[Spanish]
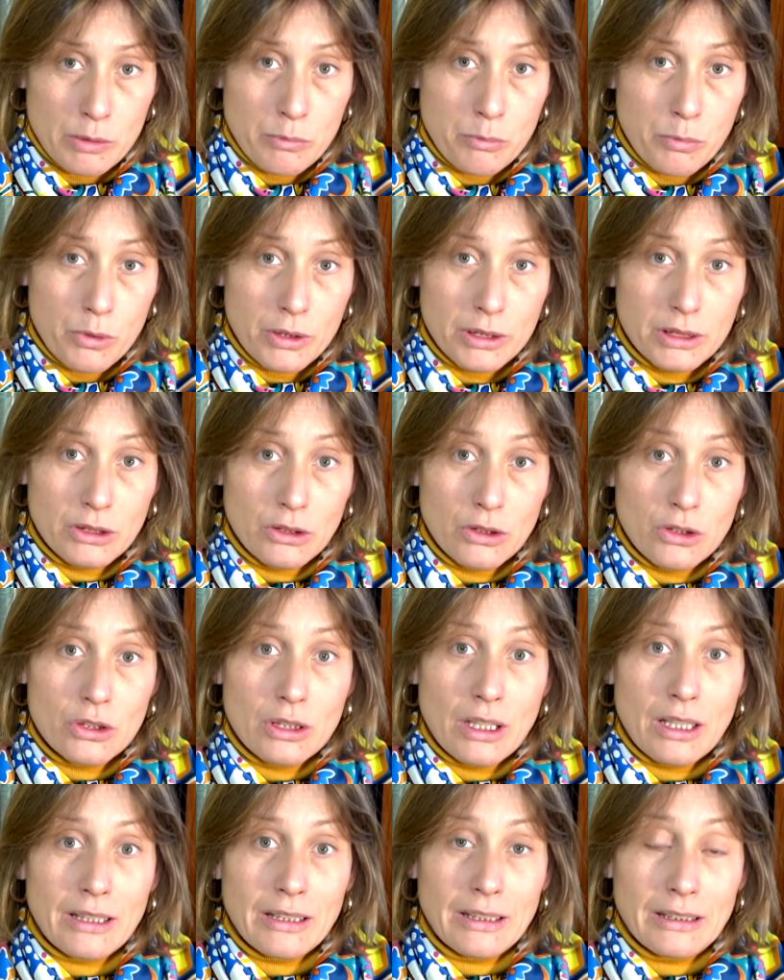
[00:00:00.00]

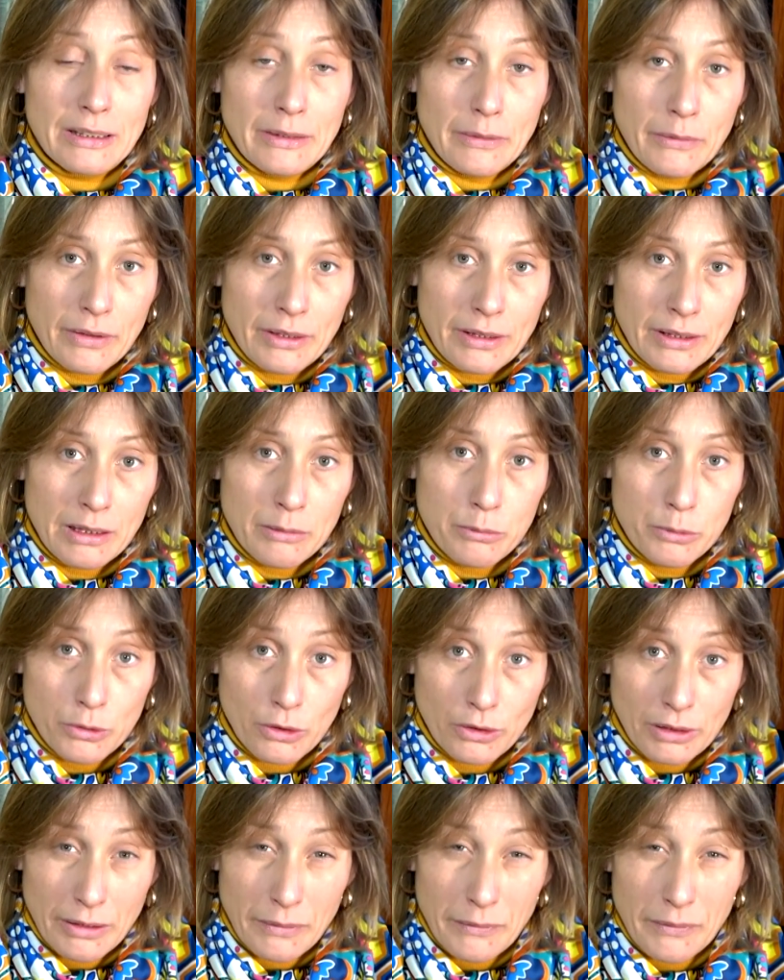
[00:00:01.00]
impuestos, agilizar la
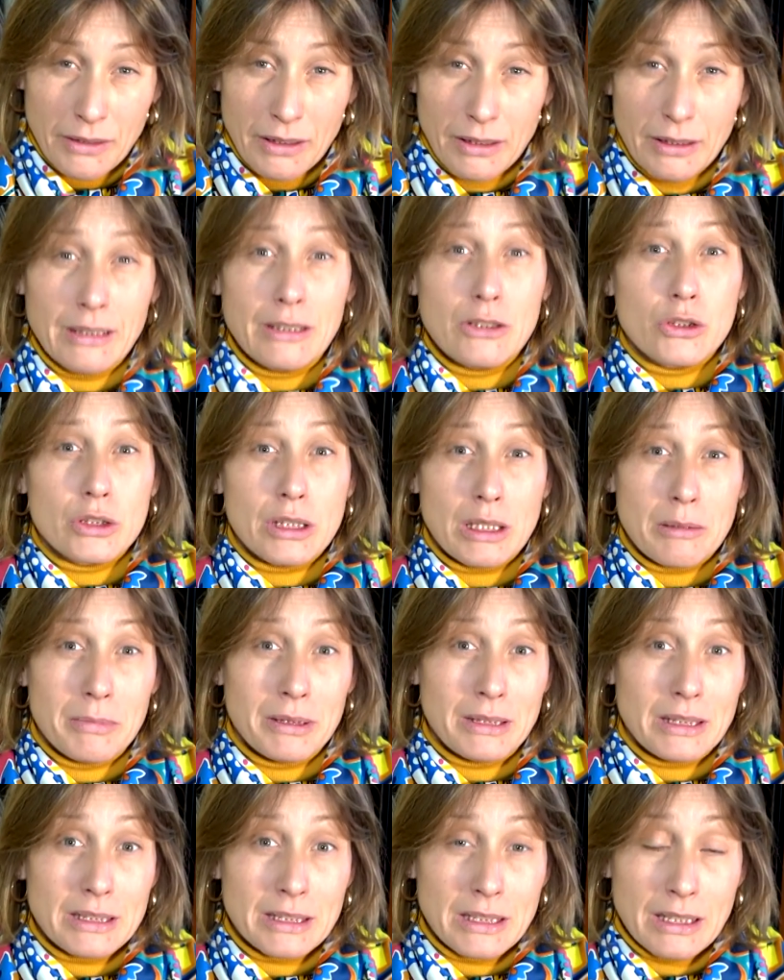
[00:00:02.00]
burocracia, que los
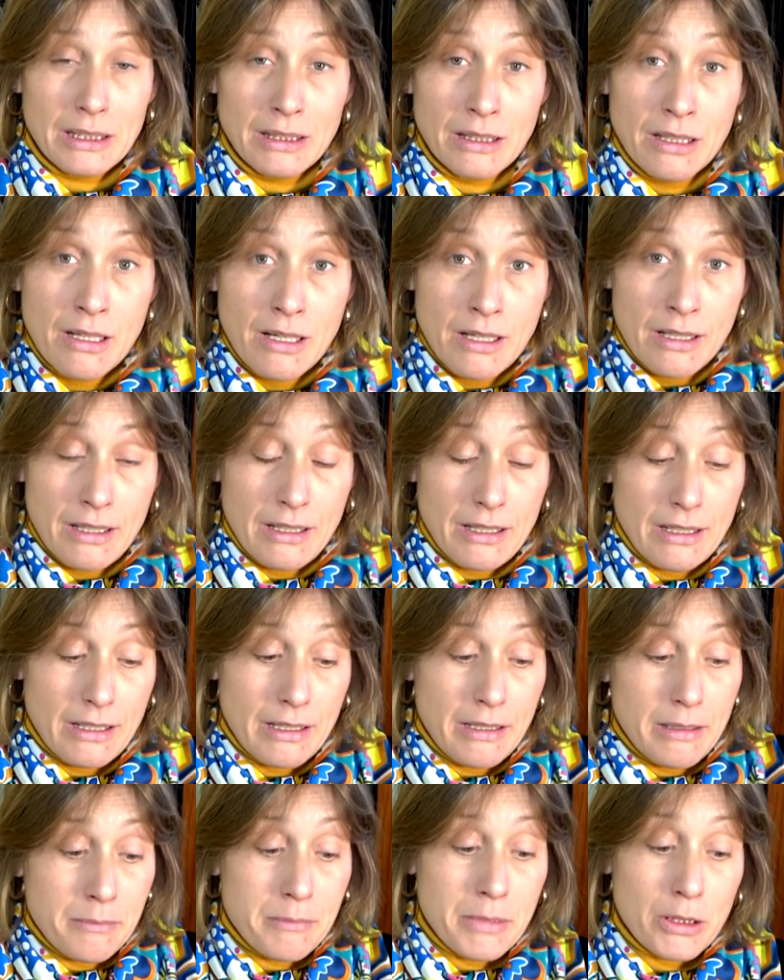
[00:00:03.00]
trámites sean
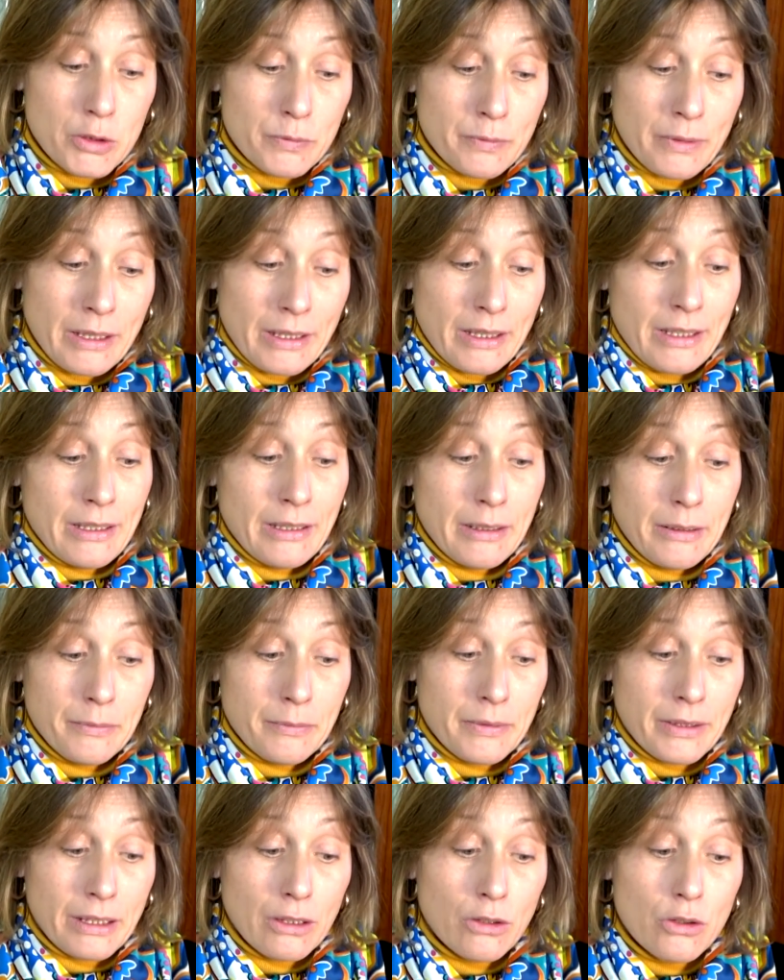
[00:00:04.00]
eh, menos eh,
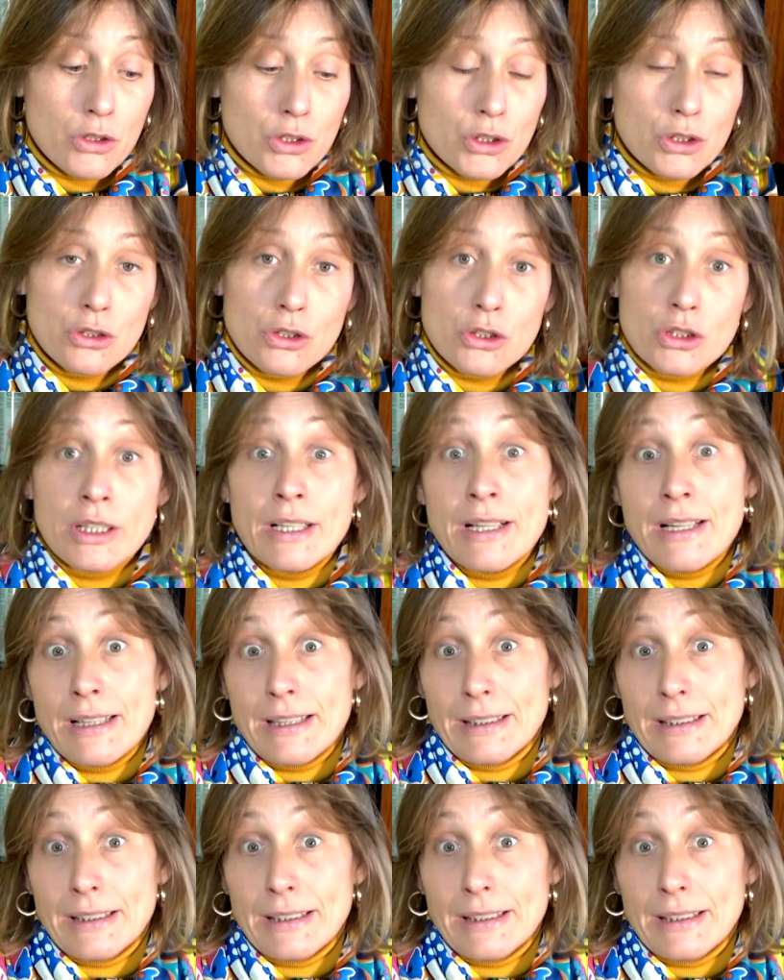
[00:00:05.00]
farragosos,